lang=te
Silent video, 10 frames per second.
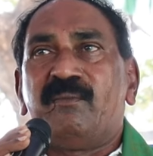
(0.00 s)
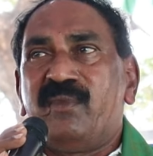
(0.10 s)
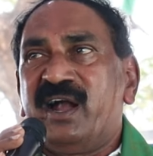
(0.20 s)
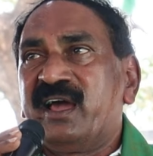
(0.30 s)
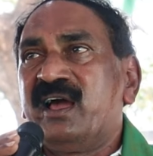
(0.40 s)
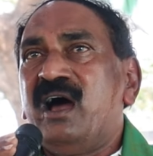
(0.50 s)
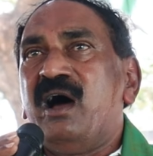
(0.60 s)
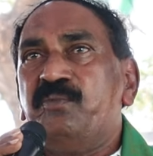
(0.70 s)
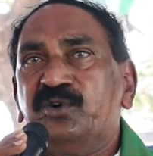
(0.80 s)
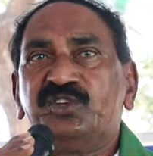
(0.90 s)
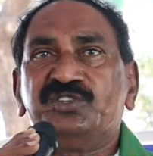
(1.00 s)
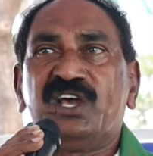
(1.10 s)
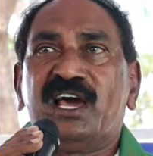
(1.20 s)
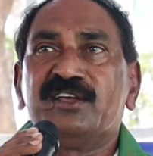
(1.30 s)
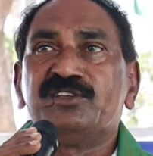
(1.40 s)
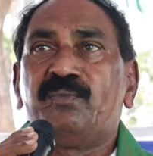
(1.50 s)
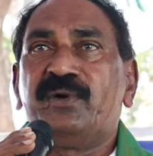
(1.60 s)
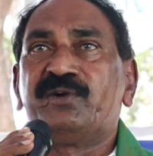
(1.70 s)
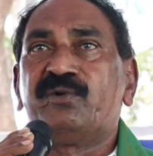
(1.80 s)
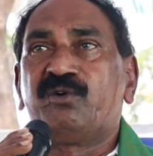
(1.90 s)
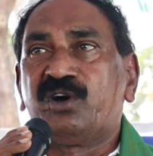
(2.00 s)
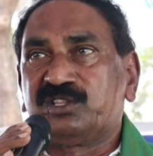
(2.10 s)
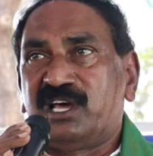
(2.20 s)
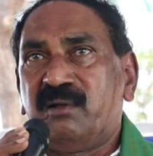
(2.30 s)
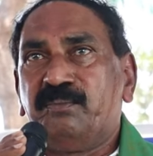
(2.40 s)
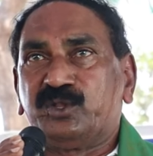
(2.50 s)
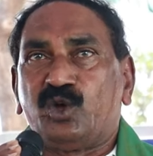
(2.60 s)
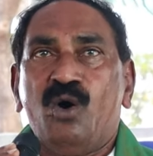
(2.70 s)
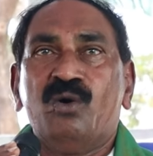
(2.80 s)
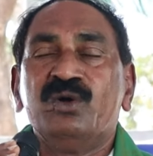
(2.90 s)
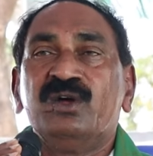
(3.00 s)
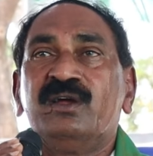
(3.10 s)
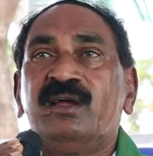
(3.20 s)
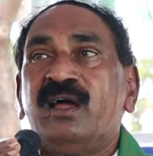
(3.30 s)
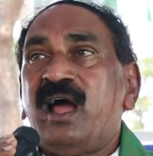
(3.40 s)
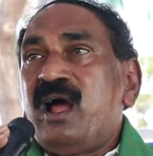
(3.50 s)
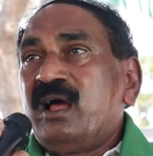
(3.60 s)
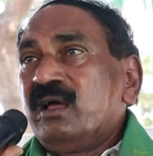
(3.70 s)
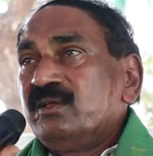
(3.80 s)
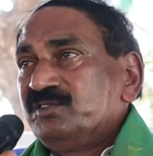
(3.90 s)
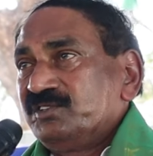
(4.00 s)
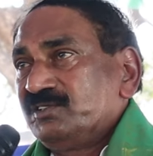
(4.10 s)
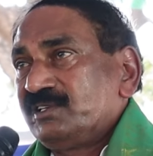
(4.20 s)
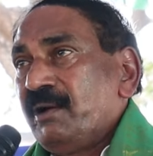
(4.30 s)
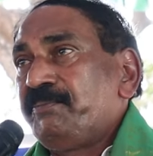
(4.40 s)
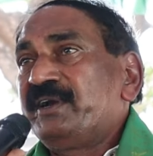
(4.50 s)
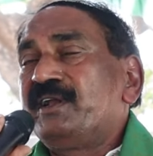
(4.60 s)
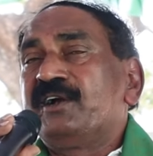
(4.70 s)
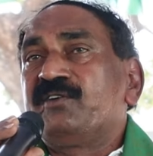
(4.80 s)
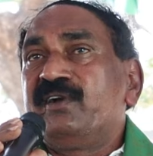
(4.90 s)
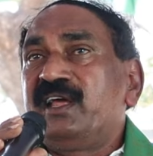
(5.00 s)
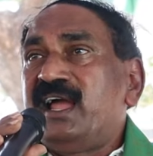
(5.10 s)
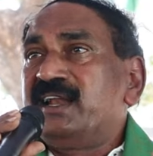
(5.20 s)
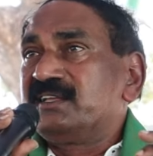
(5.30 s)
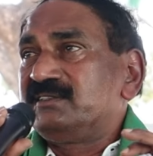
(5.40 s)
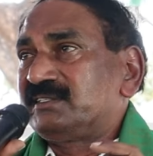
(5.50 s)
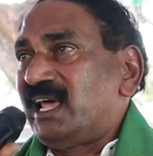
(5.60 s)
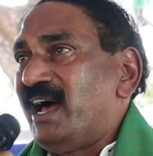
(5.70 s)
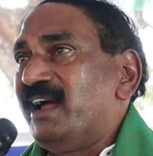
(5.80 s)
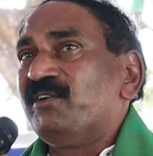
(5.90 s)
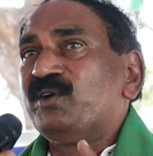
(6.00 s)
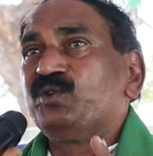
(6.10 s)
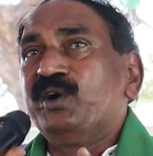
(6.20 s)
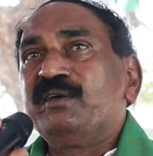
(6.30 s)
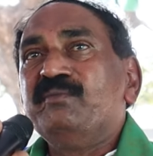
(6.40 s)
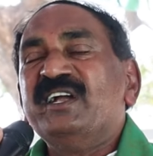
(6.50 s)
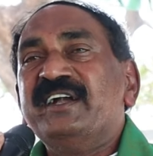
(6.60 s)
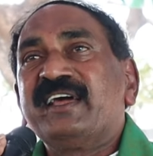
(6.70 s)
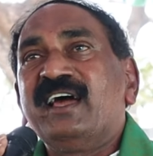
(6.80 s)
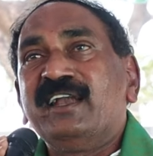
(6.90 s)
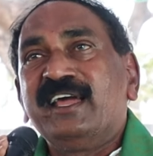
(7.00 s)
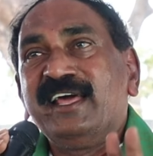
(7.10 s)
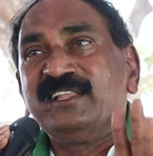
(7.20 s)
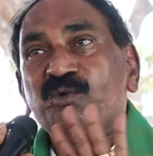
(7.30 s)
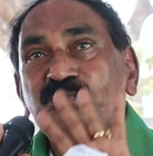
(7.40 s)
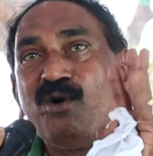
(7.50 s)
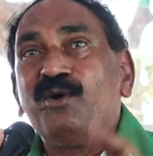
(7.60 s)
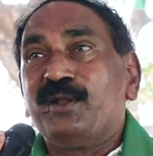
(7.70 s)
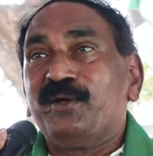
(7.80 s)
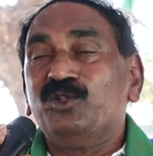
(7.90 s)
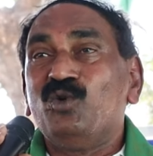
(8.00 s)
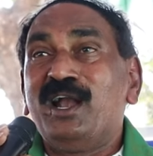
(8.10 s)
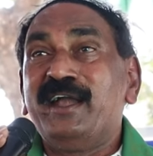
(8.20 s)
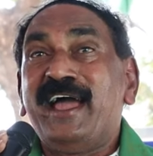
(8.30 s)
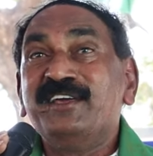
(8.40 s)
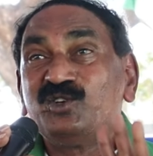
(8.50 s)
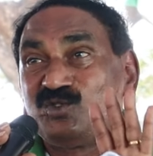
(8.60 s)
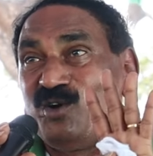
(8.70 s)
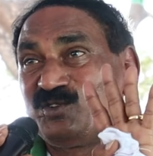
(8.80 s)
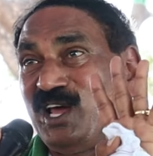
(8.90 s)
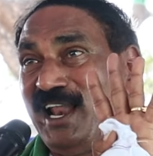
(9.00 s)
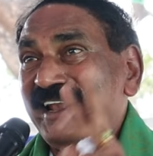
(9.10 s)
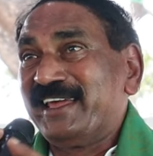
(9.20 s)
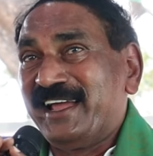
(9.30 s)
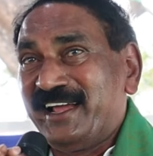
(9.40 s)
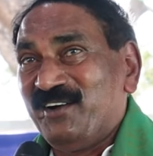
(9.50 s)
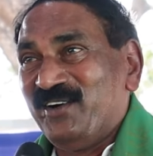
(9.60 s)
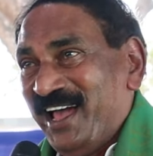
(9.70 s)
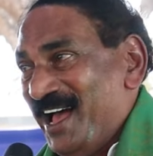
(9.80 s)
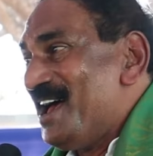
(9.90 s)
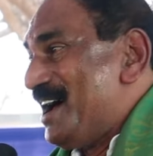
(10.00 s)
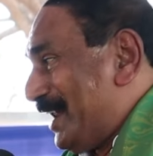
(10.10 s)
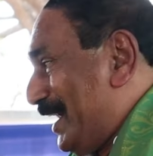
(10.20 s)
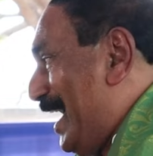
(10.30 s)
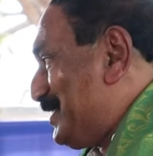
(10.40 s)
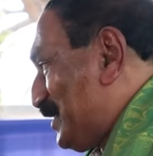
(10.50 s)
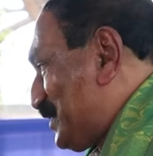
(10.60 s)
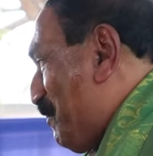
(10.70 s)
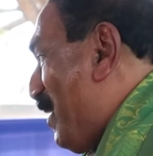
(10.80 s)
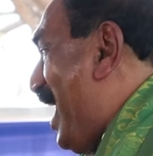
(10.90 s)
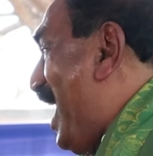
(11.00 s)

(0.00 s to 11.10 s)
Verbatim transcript: బ్రహ్మాండంగా అభివృద్ధి చేయాలని చెప్పేటువంటి ఒక తలంపుతో చేపట్టినటువంటి ఆయనకి సలహా ఇవ్వడంతో ఇమీడియట్గా నేనైతే ఒప్పుకోగలను ఎందువల్లంటే ఐదు సంవత్సరాలు ఆయనకి ఇంకా కూడా రాజ్యసభ